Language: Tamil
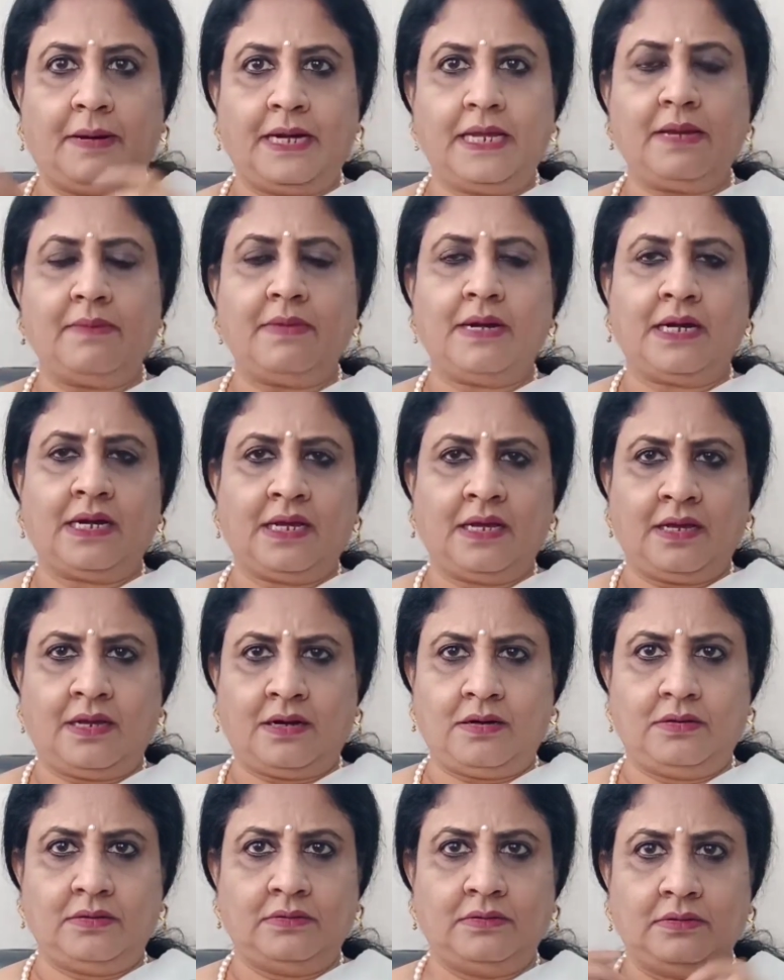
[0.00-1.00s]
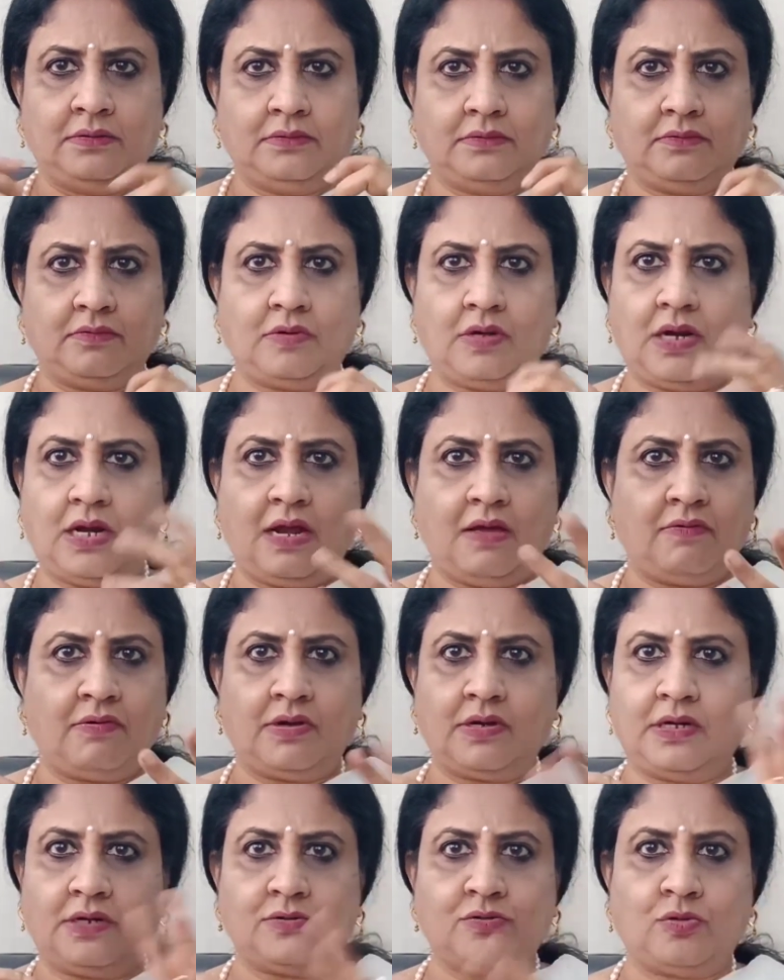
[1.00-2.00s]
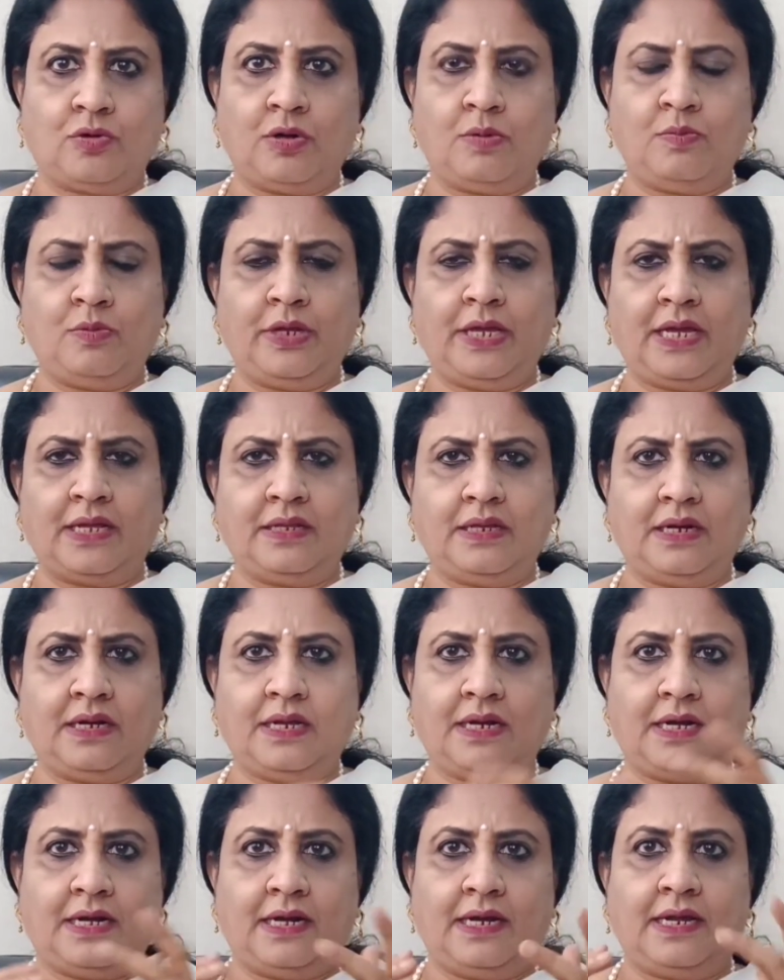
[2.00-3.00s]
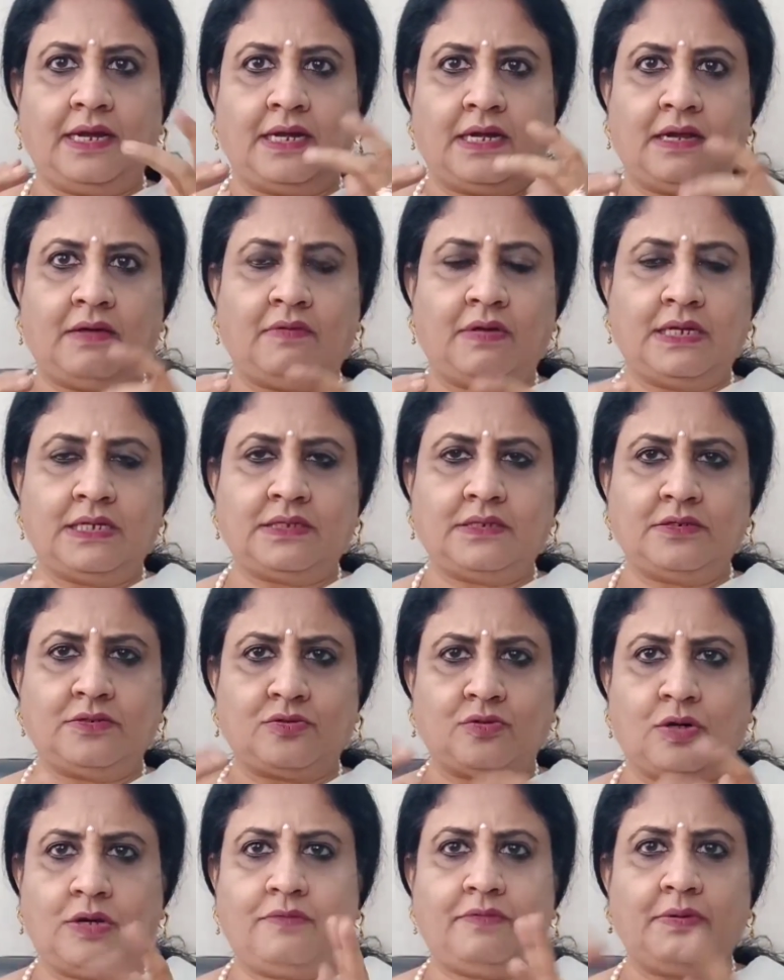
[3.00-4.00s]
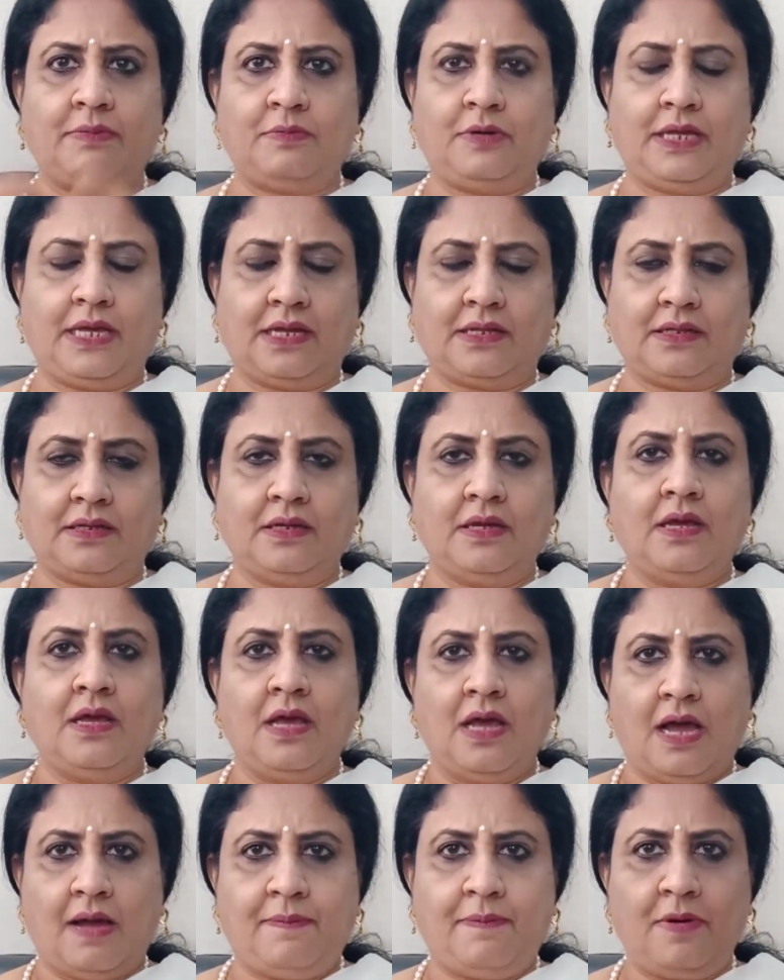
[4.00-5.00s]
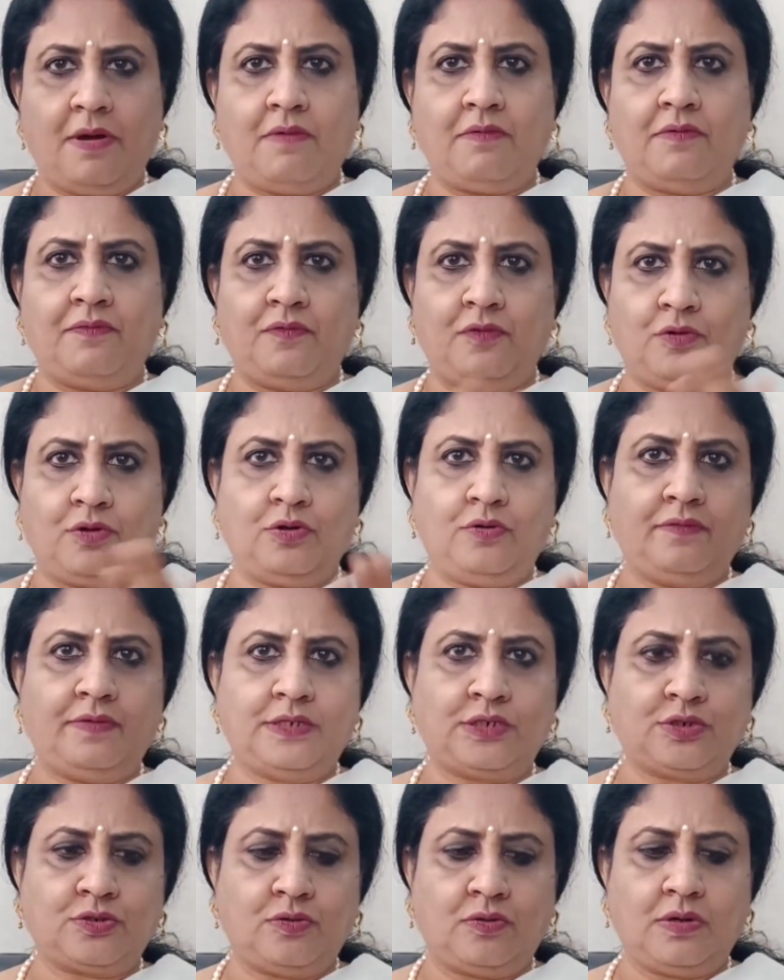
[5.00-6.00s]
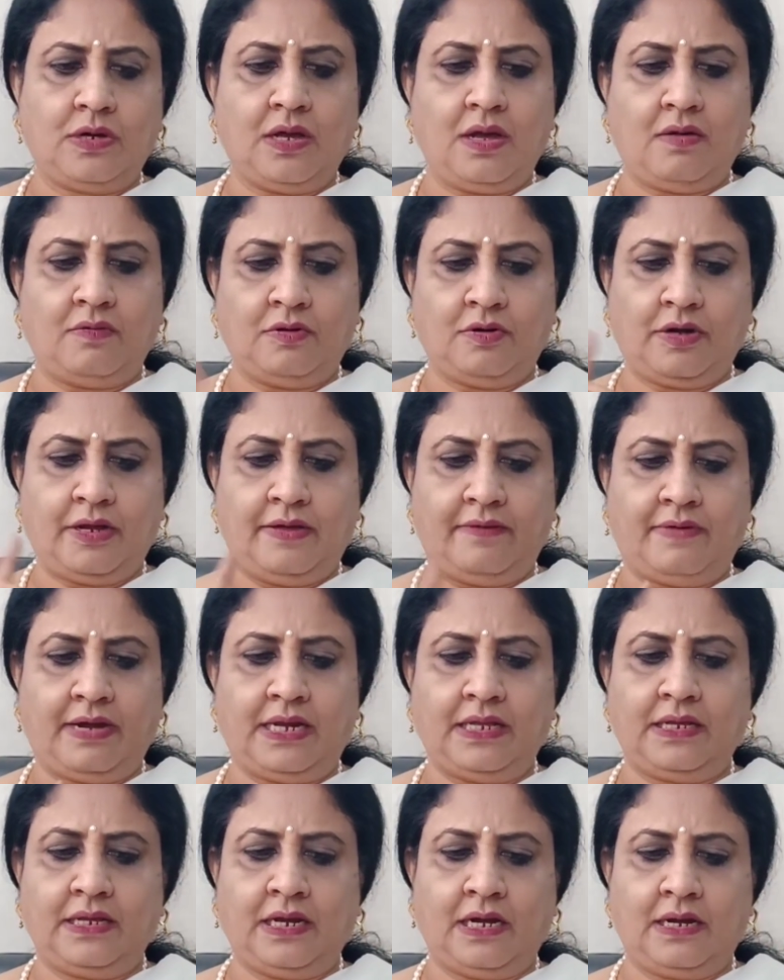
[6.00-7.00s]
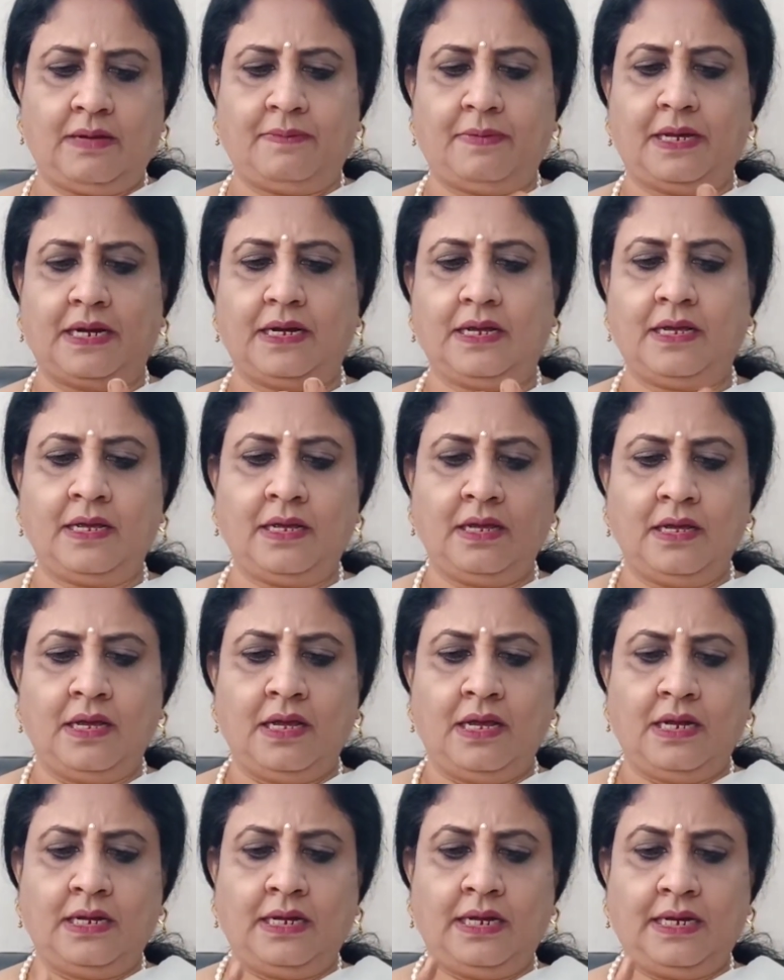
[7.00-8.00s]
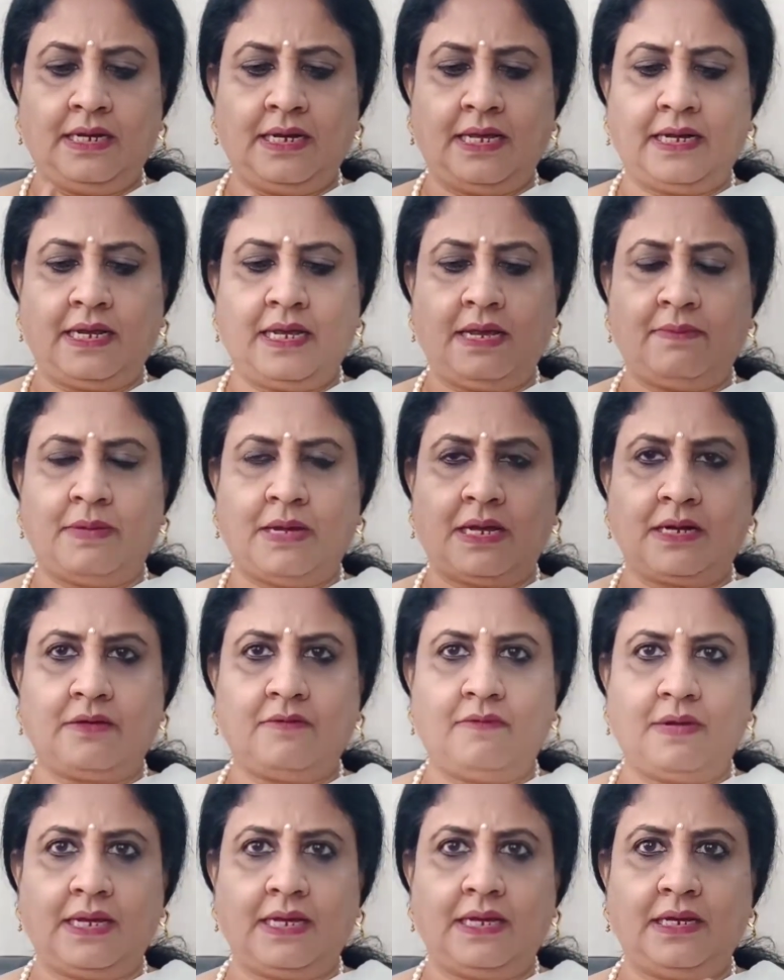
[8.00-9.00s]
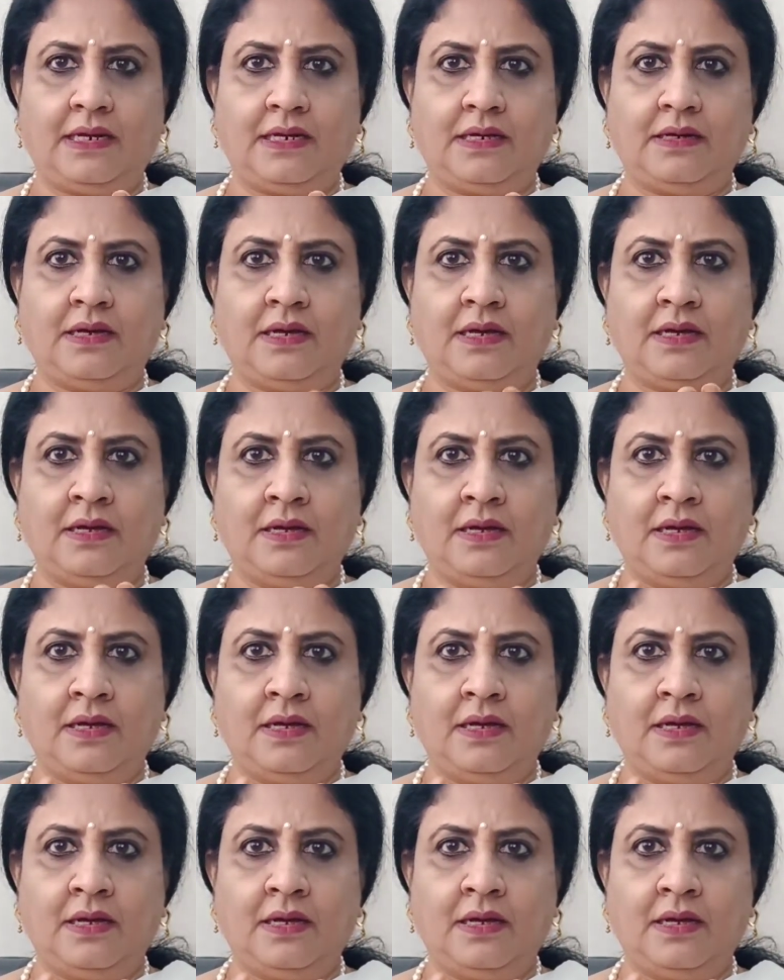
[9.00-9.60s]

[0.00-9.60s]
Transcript: படிக்க மாட்டேங்கிறான் உங்களால் அவன்கிட்ட சொல்ல முடியாது ஏன்னா ரெண்டு கெட்டான் வயசு சொல்லவே முடியாது அப்போ அவன் ஃபோட்டோவை வச்சுக்கோங்க அவனுடைய வலது கண்ணை பாருங்கள் நீ நிறையா மார்க் வாங்கியிருக்க